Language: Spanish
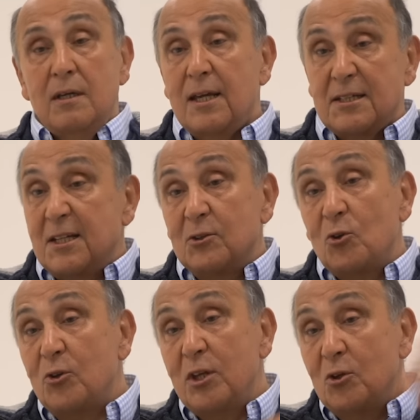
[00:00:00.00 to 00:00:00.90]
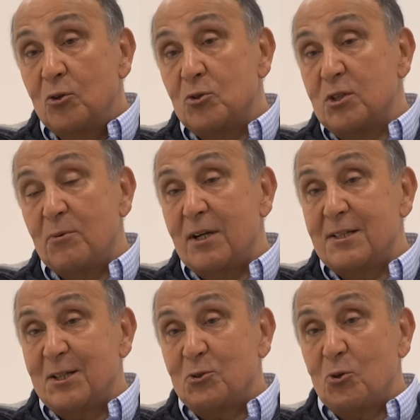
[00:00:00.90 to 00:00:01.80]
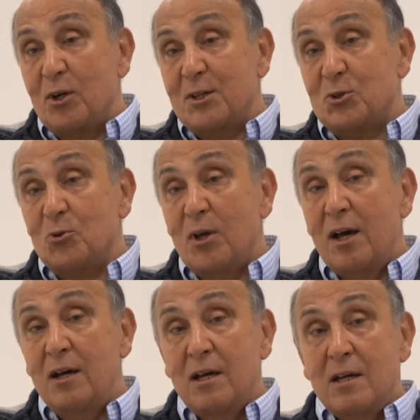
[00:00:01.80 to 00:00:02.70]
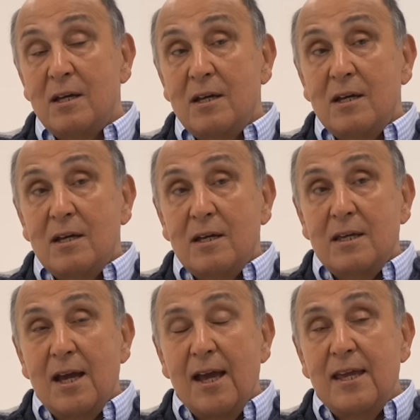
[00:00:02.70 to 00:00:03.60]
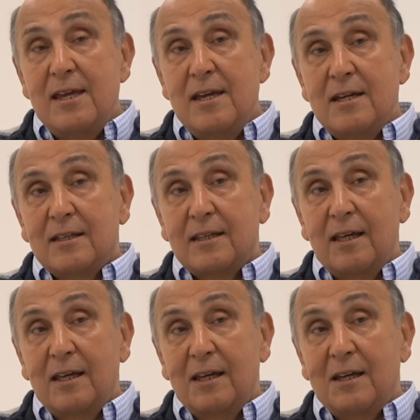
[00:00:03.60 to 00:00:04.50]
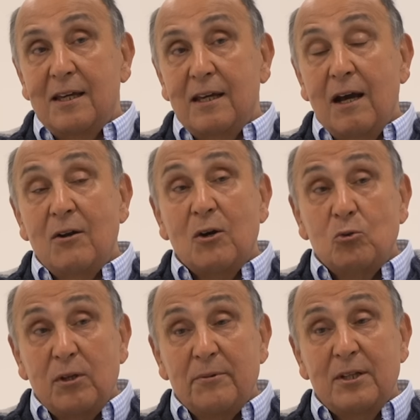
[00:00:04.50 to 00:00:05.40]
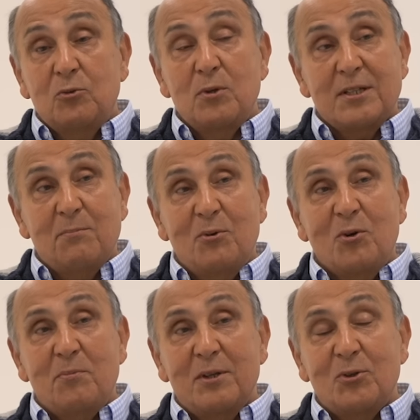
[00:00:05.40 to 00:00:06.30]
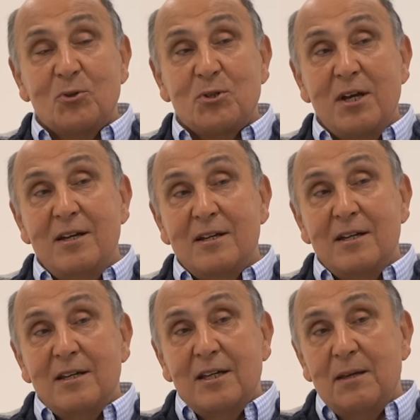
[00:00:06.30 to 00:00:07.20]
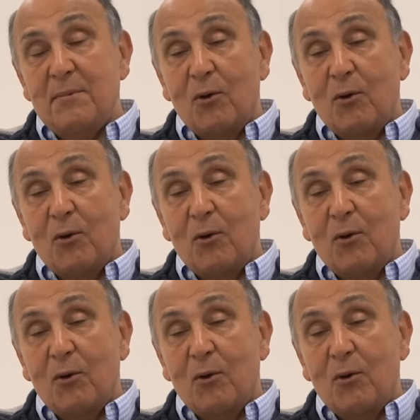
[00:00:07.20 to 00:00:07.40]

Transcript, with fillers: y haciendo dedo nos llevan al centro de la ciudad, y ahí, este, ahora justamente estuve hace poco en Mendoza, y me